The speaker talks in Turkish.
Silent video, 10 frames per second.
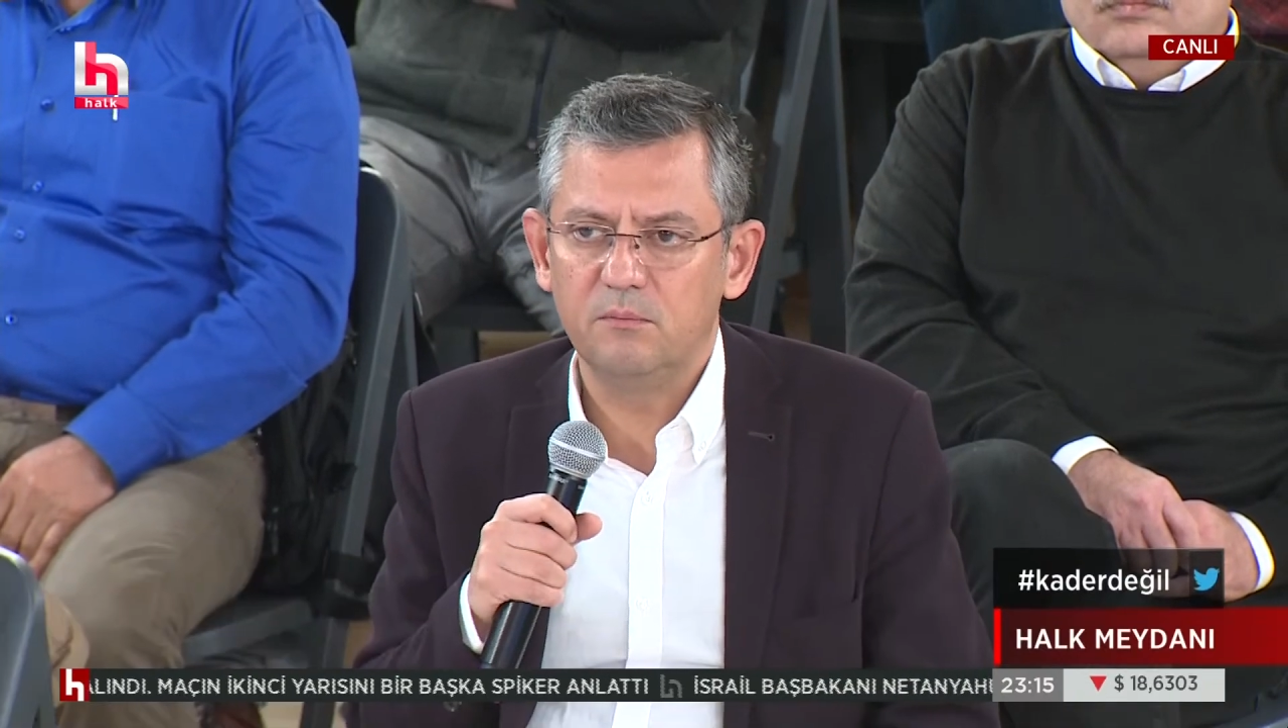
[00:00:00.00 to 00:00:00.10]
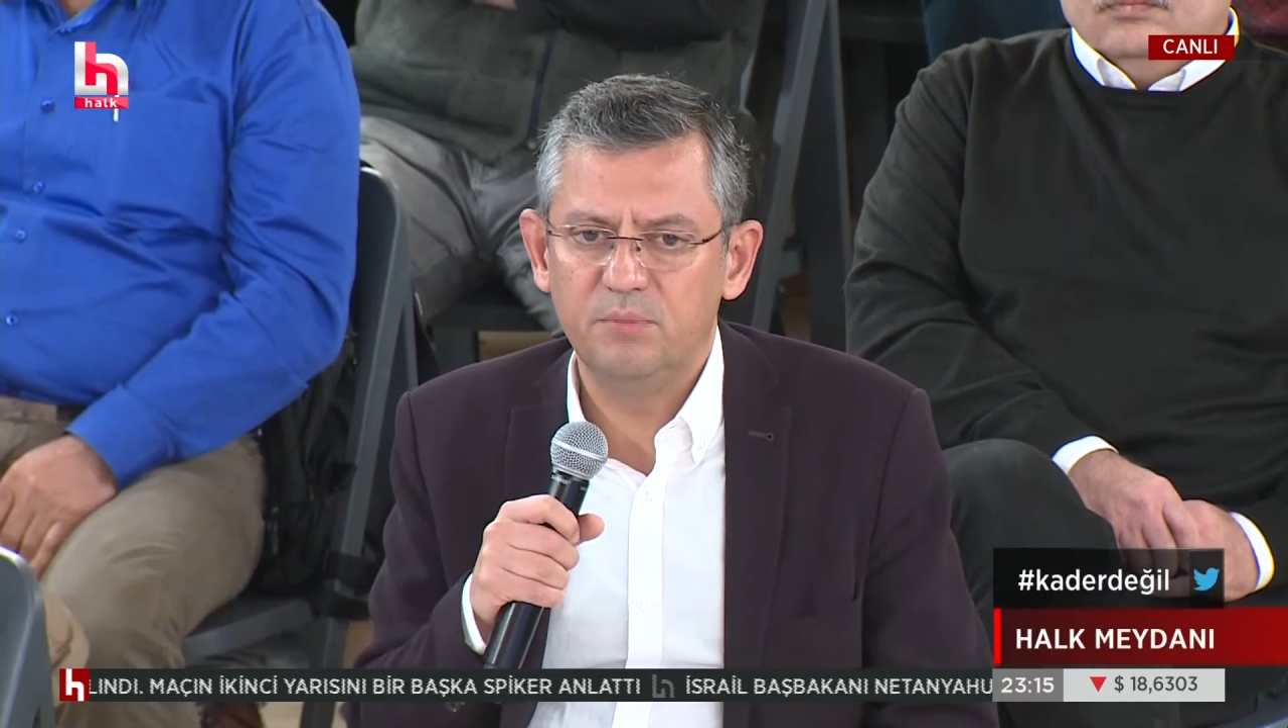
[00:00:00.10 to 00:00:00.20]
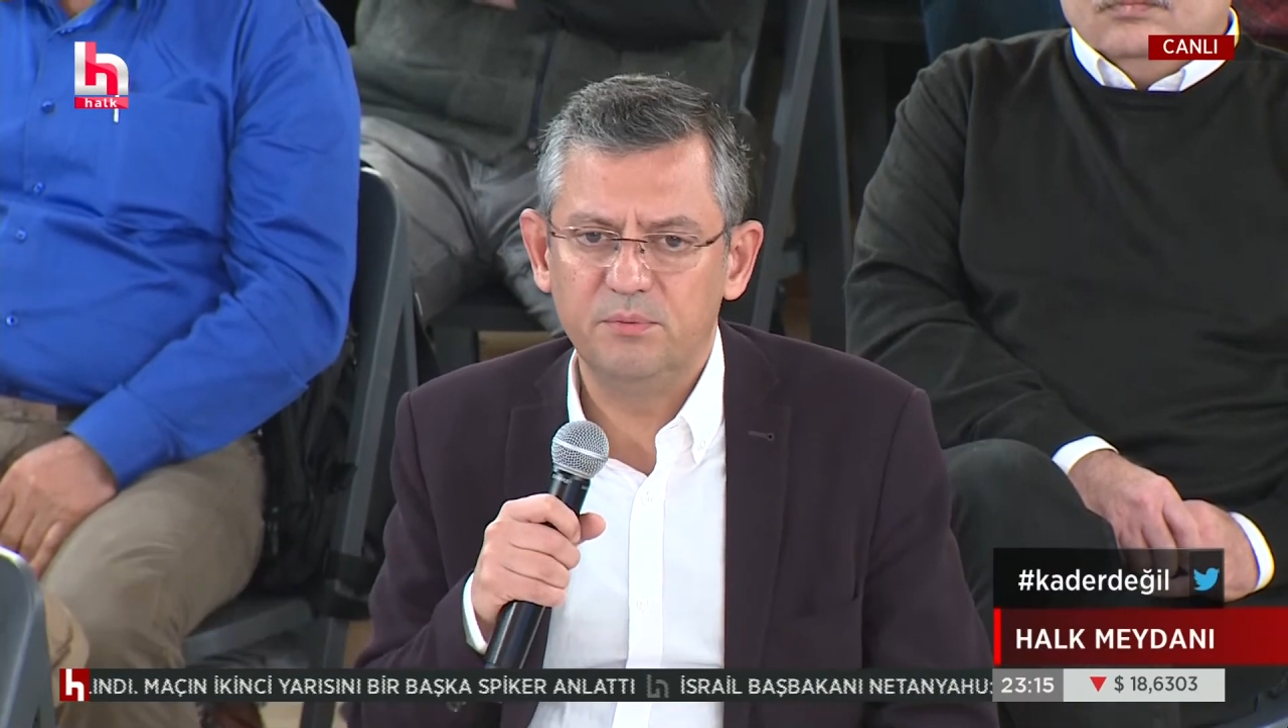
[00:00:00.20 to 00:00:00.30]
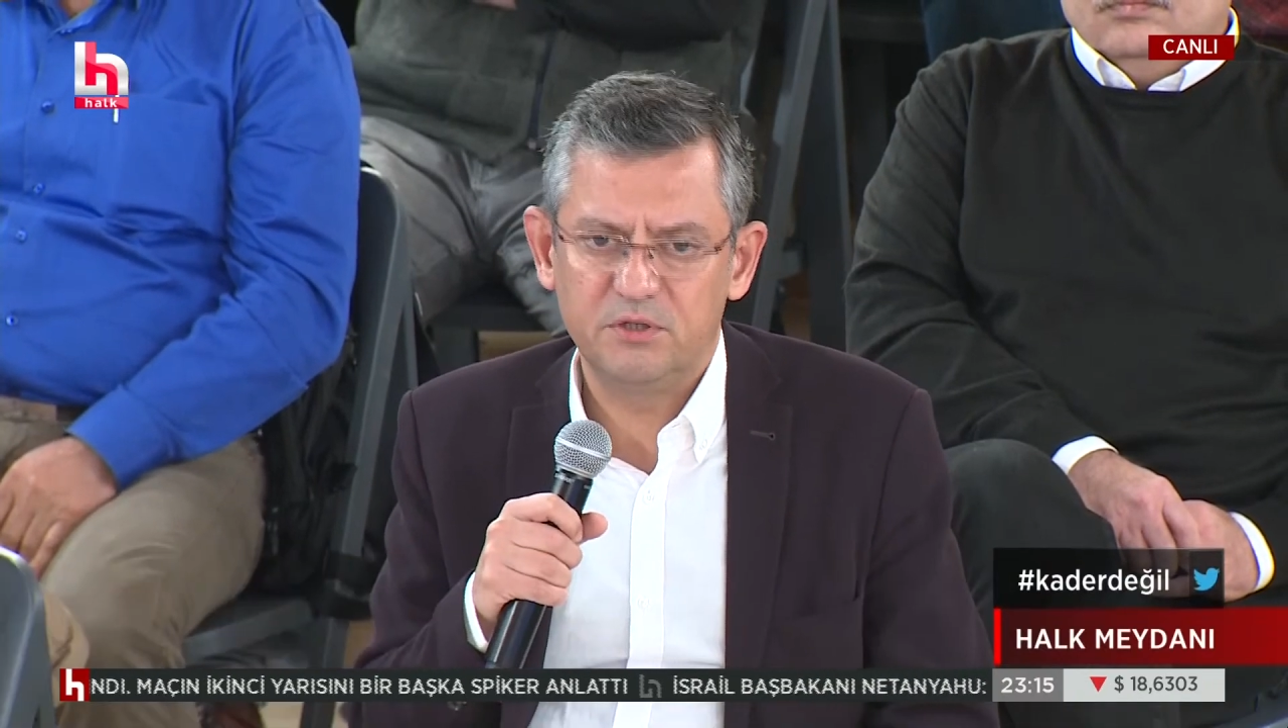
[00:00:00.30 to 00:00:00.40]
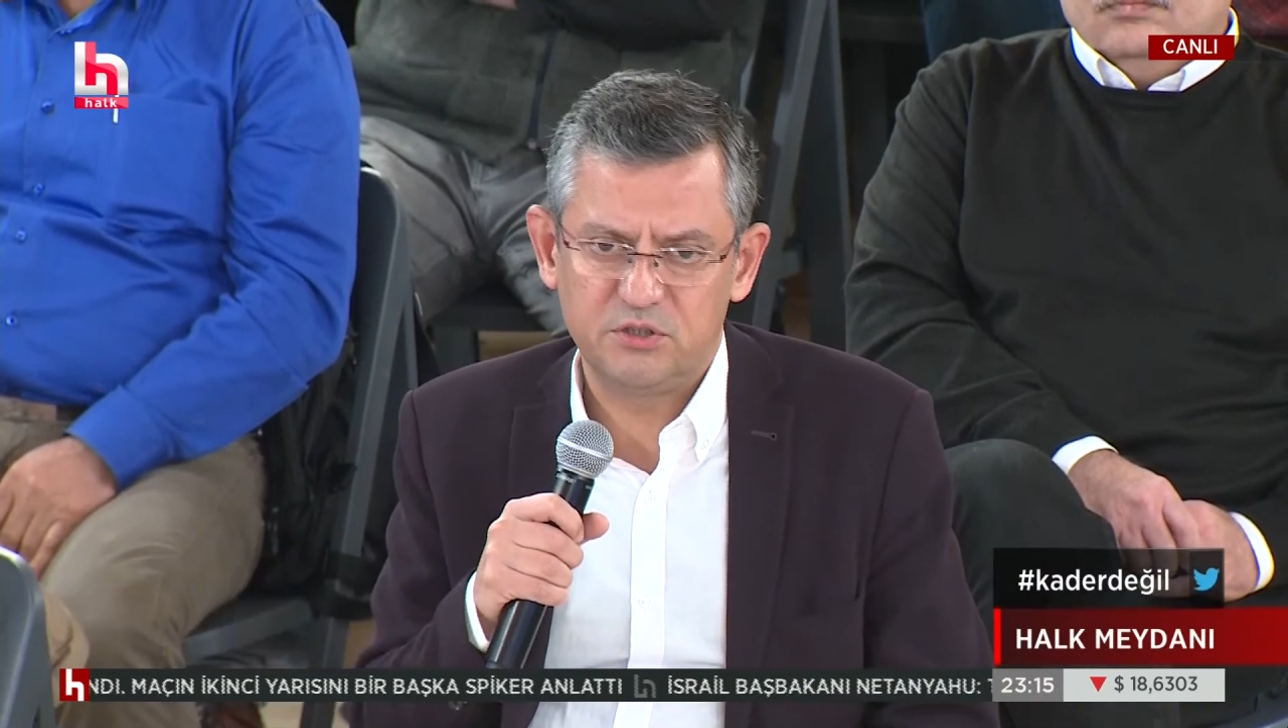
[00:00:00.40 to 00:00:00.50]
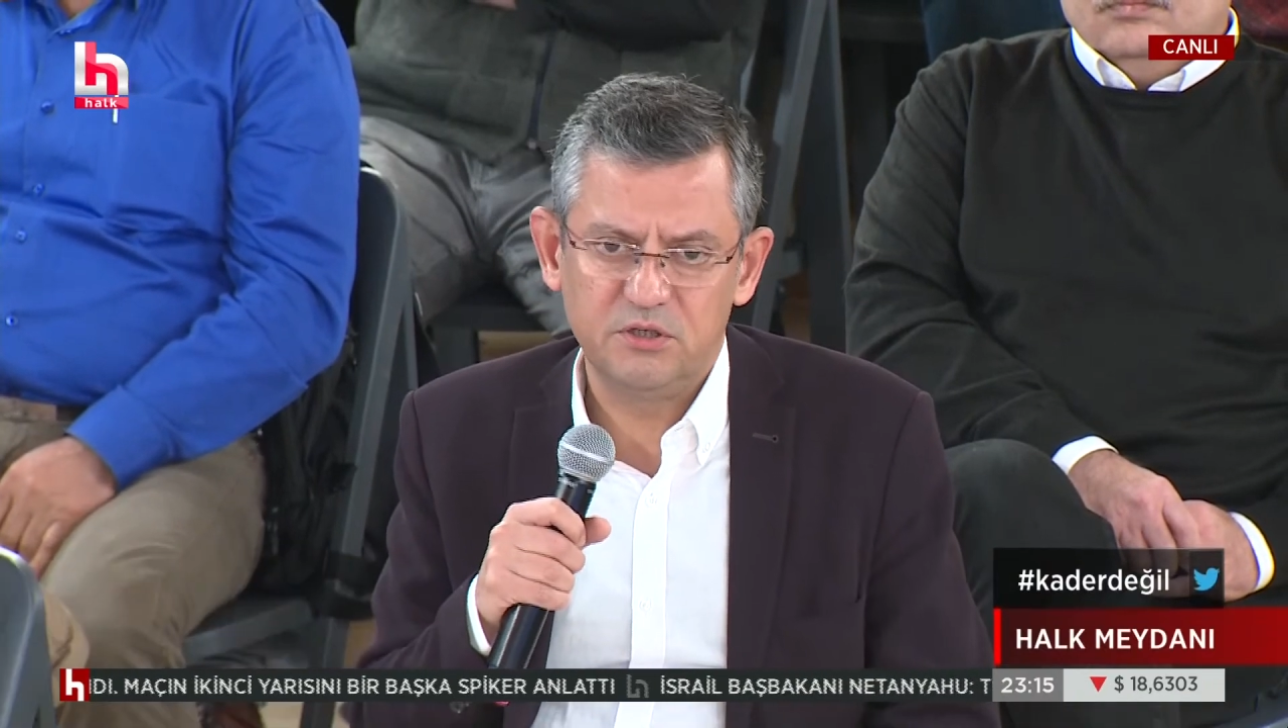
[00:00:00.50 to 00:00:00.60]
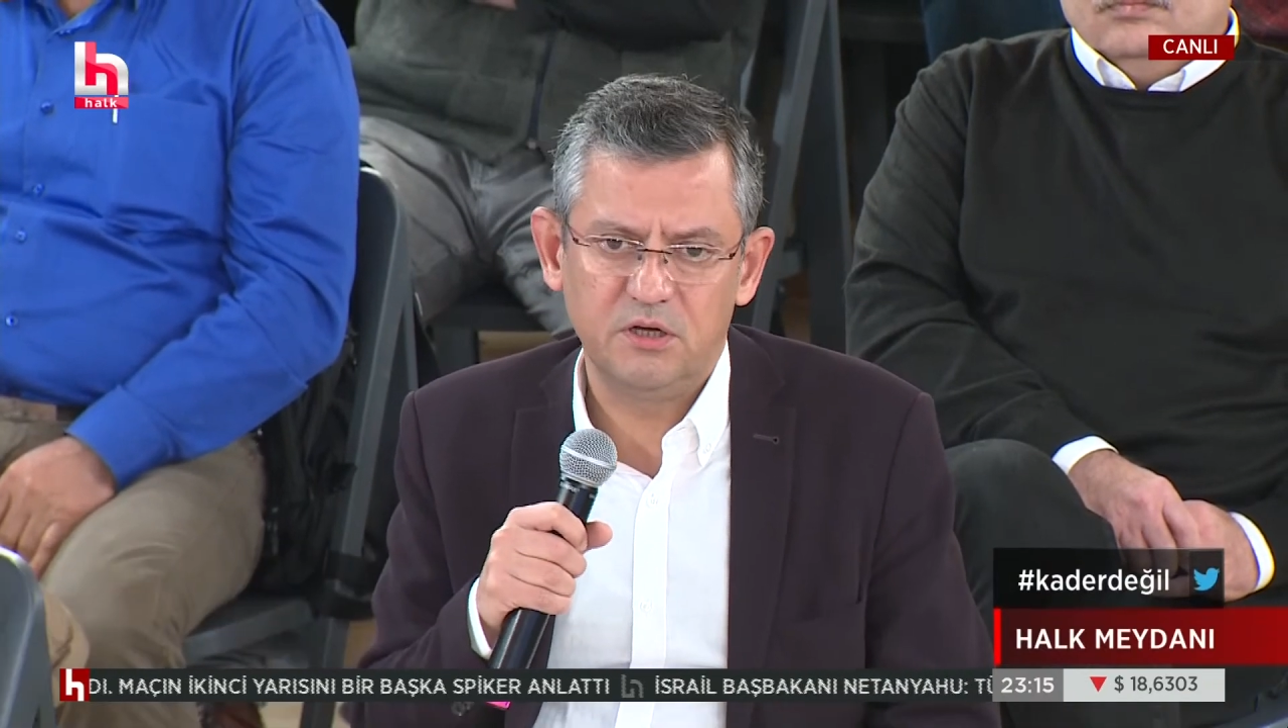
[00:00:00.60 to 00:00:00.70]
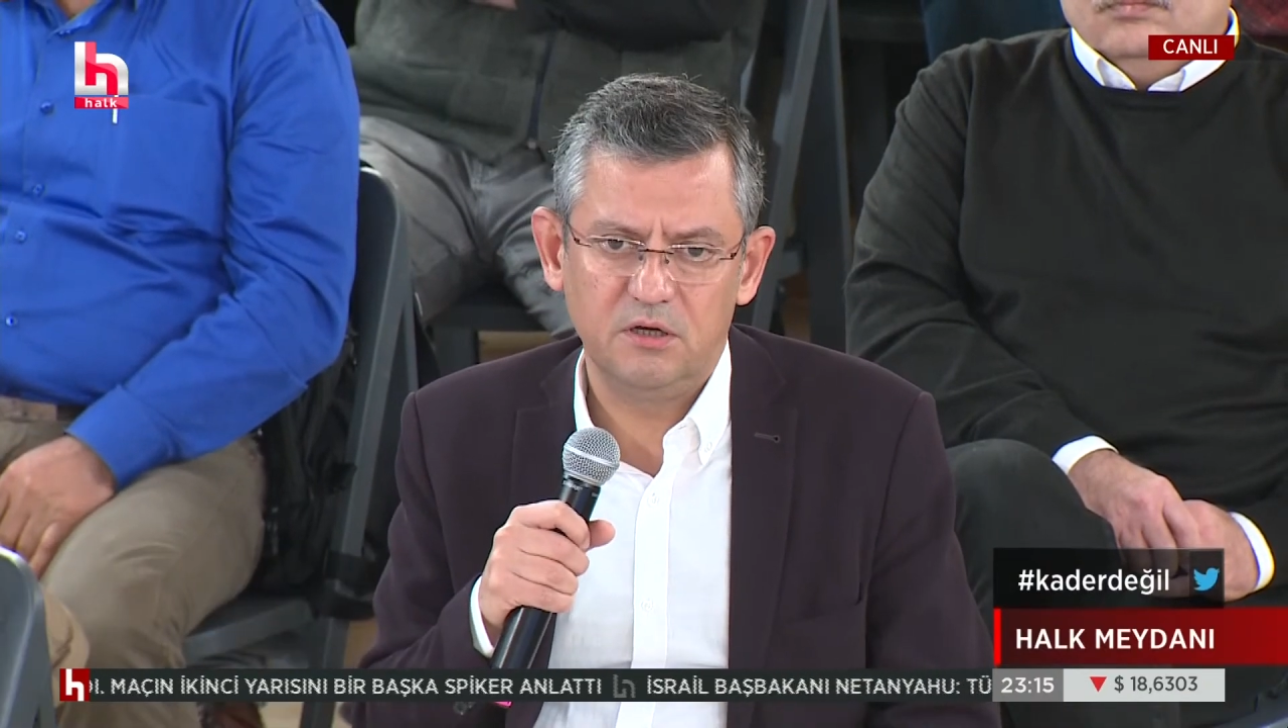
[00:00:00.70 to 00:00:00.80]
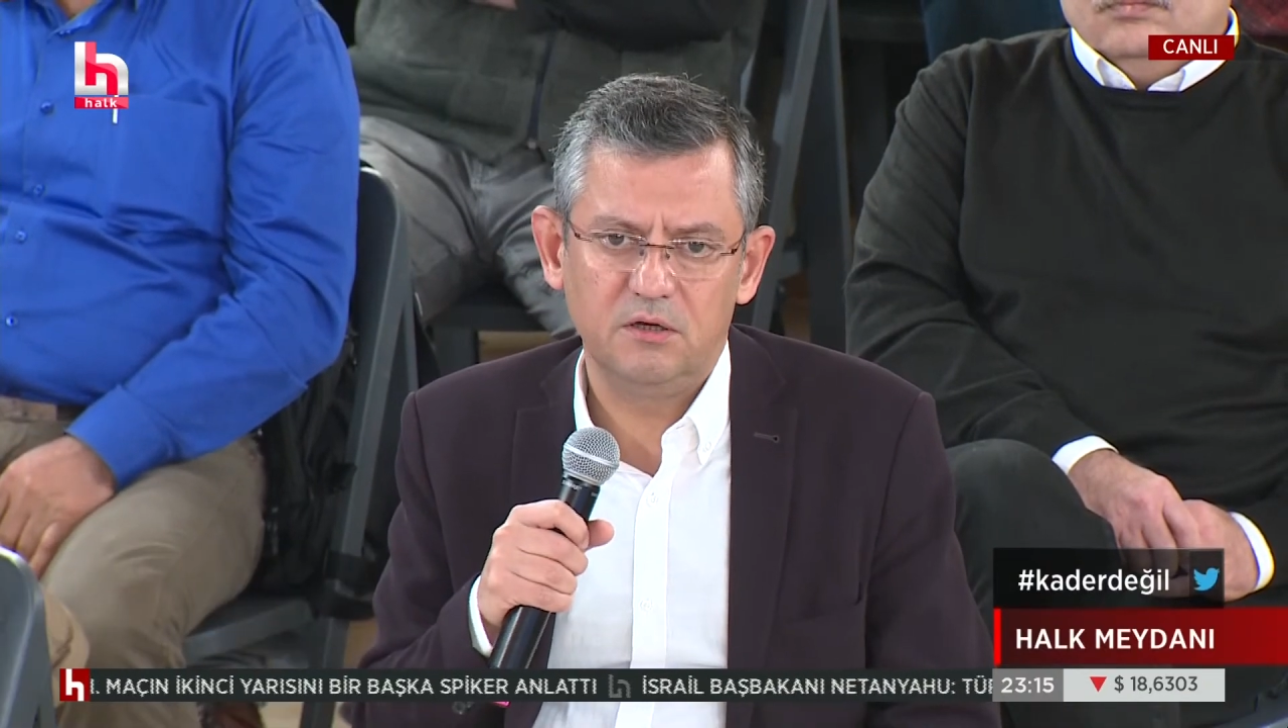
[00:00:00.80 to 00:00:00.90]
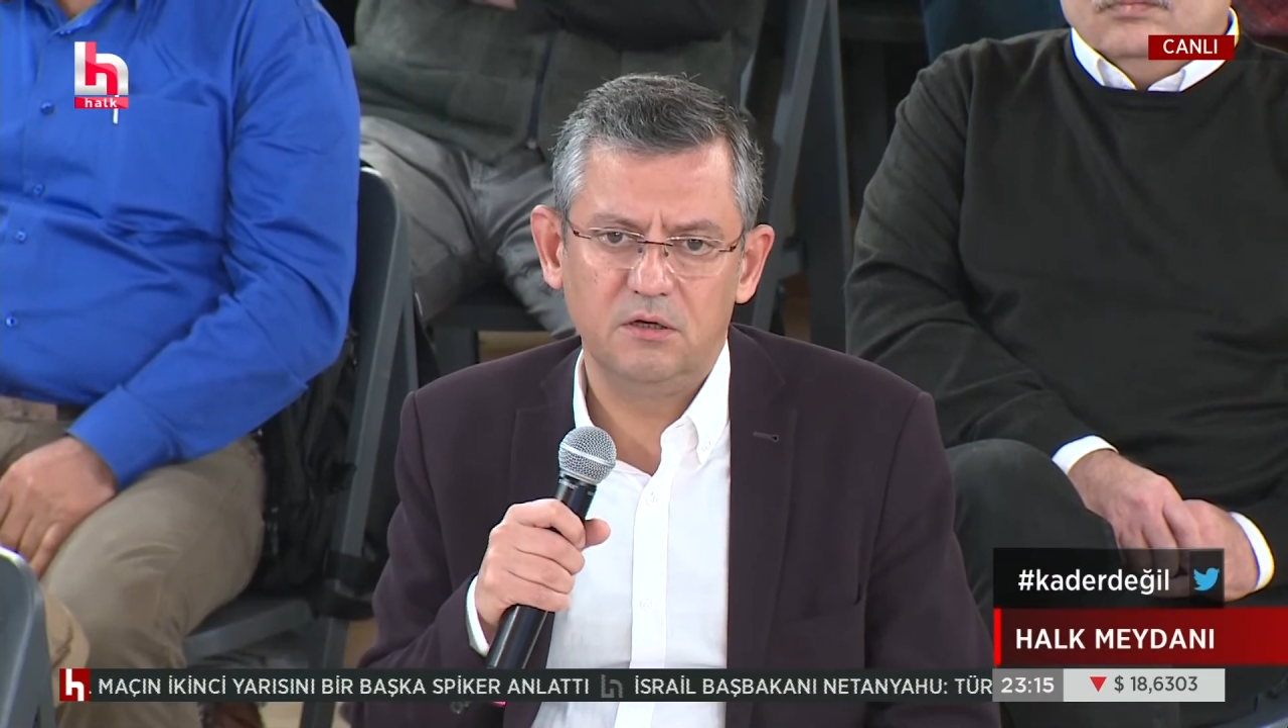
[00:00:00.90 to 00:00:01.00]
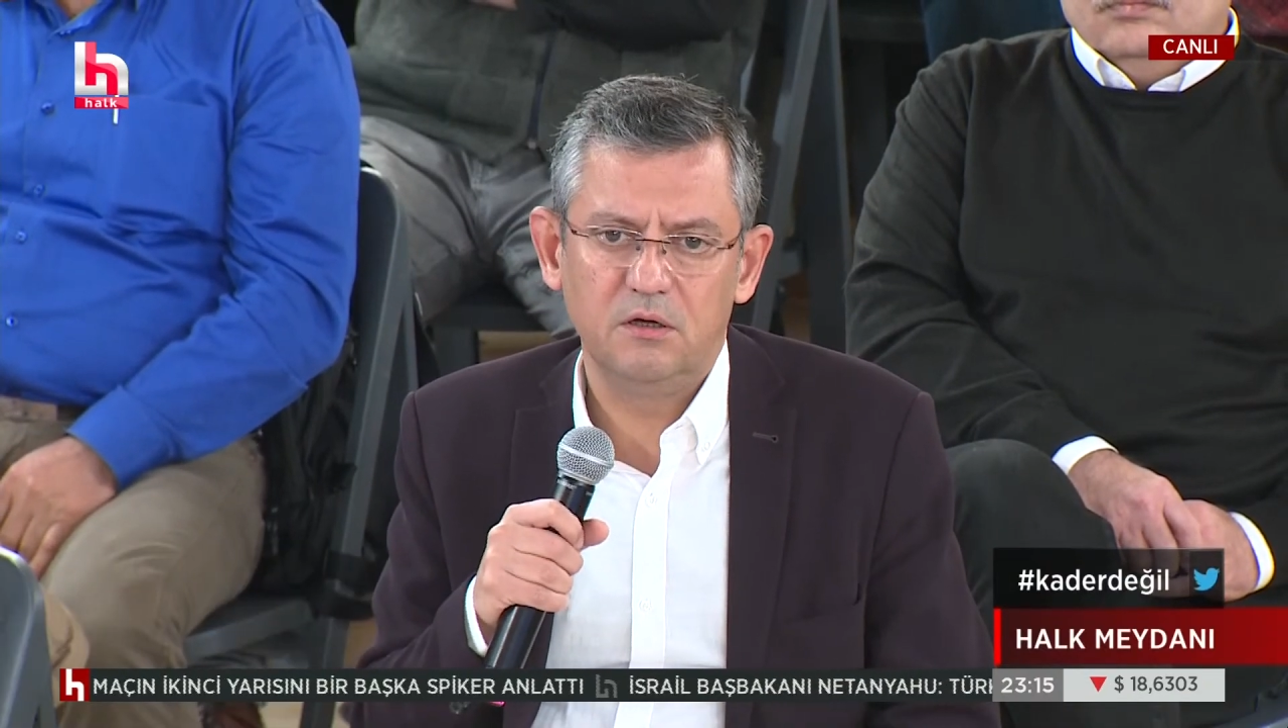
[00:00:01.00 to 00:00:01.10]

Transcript: bir başına